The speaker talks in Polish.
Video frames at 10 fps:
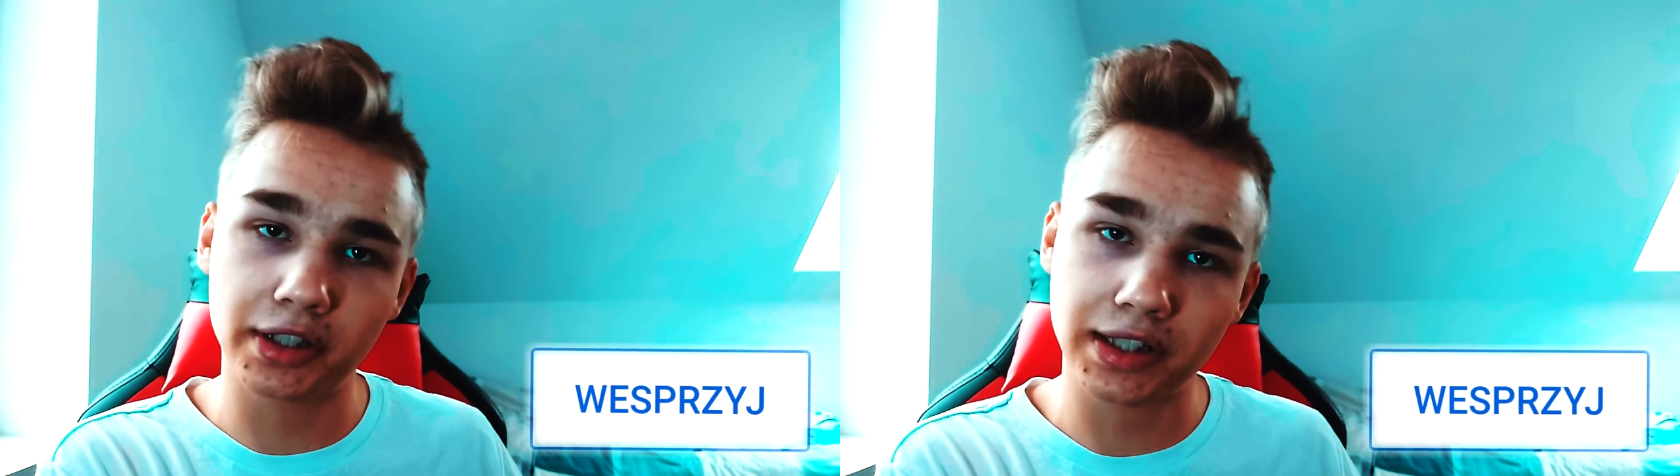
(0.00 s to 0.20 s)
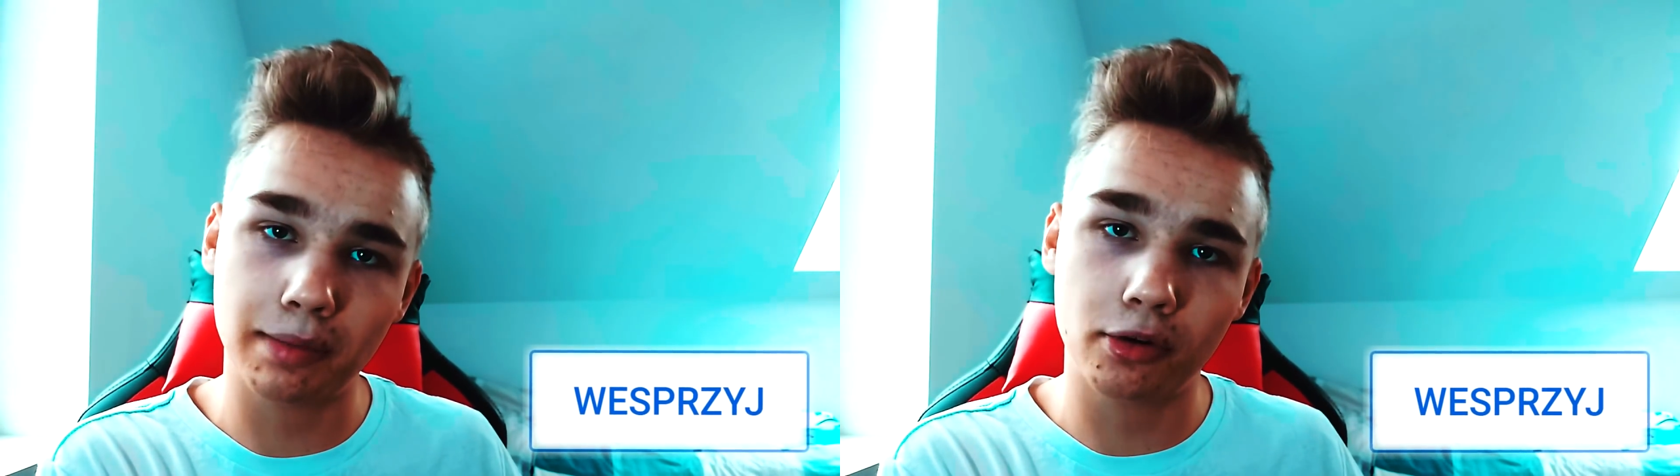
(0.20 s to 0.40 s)

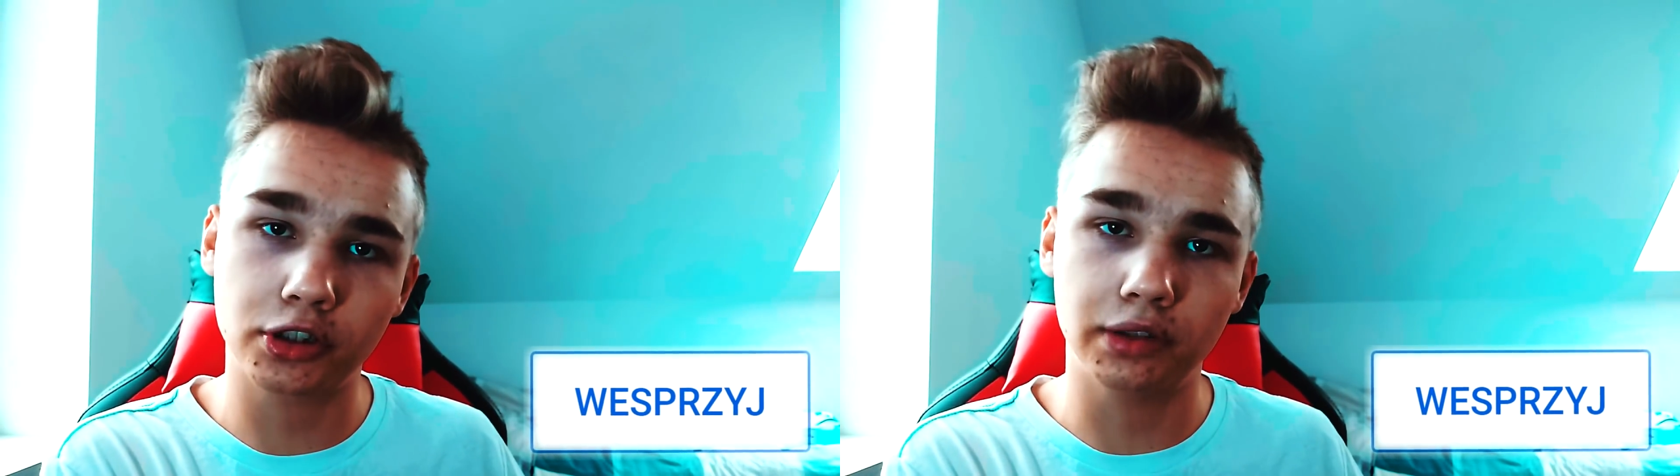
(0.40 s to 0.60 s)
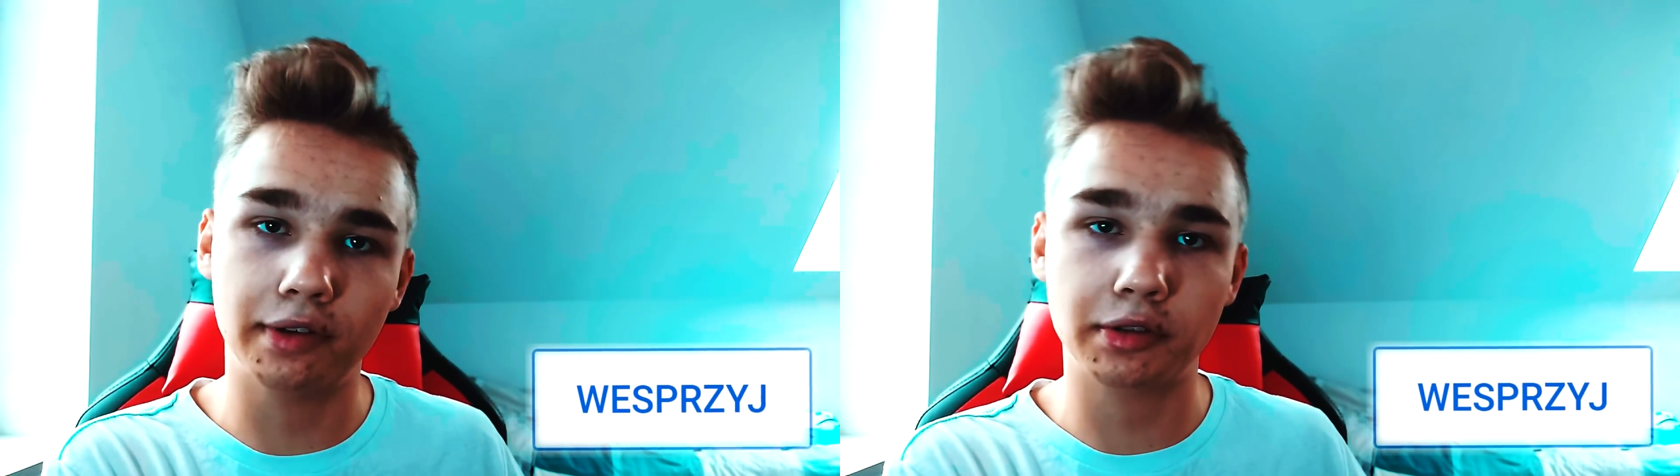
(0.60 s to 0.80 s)
to samo,
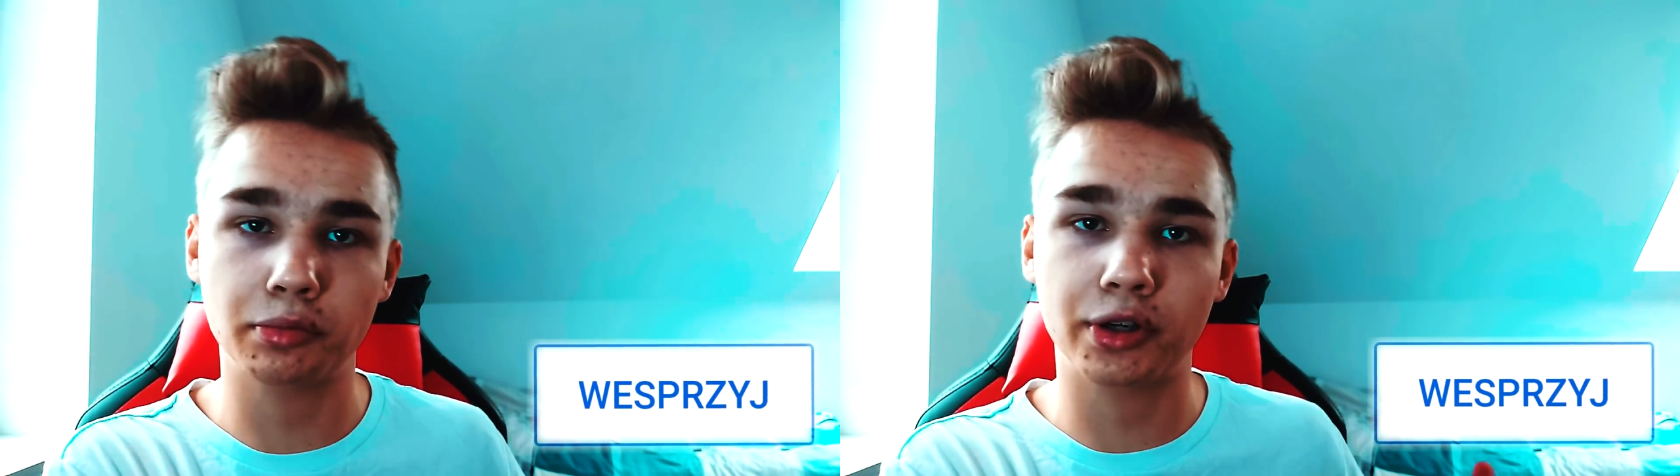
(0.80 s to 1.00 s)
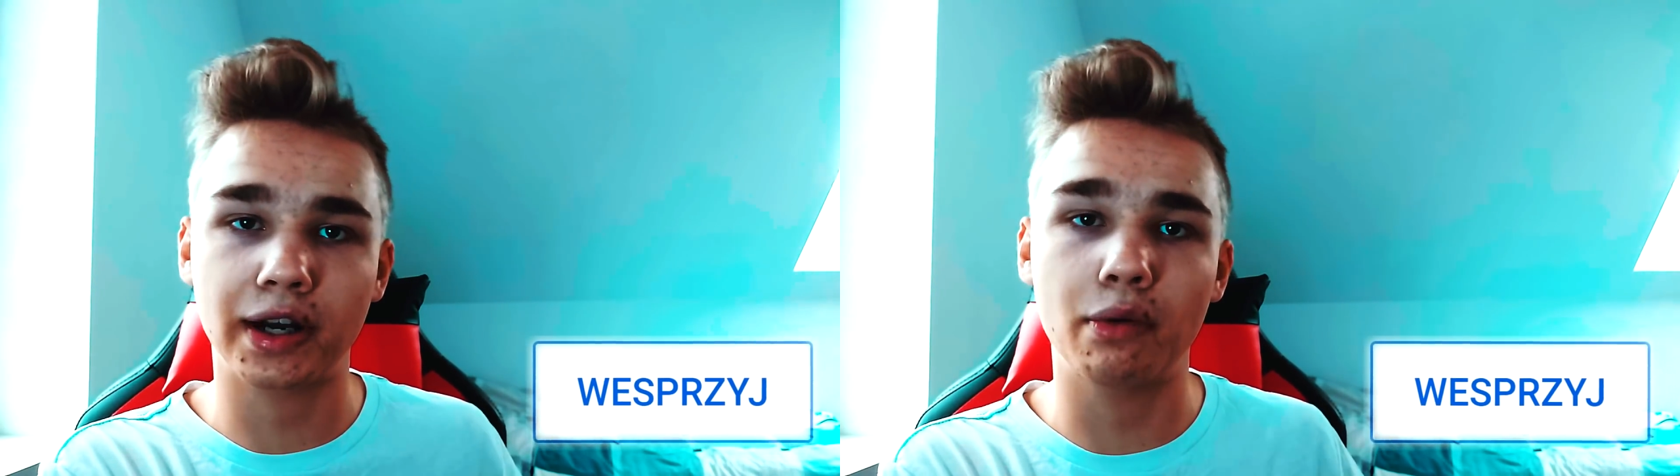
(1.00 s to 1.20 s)
czyli wejść
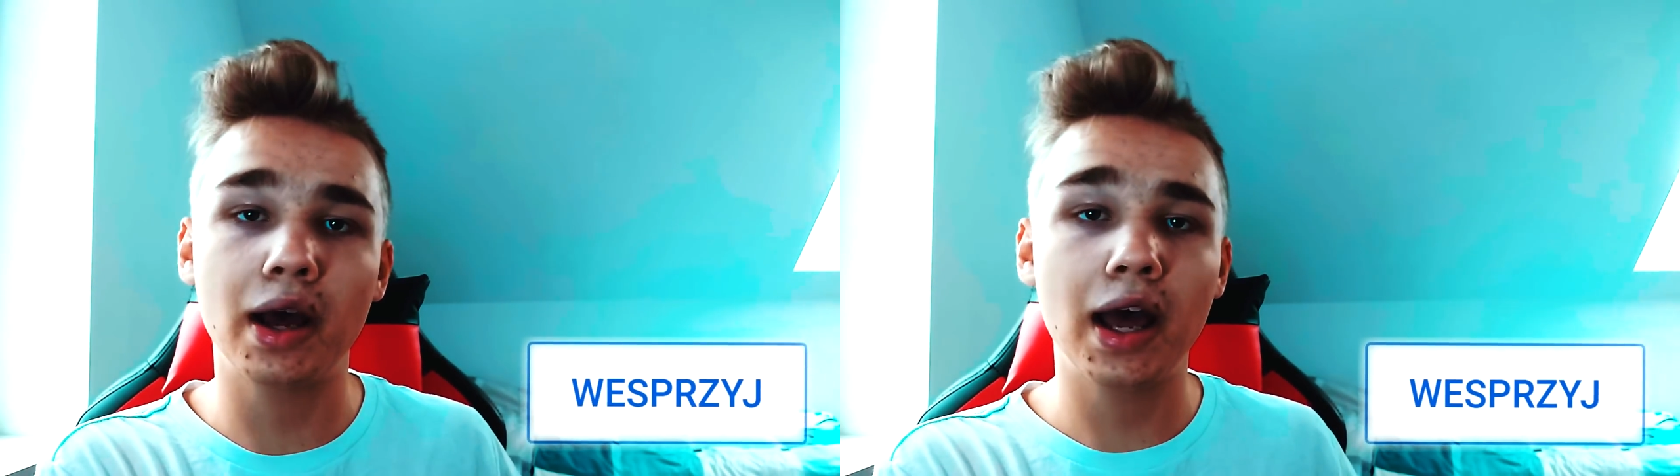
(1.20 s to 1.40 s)
w kanał,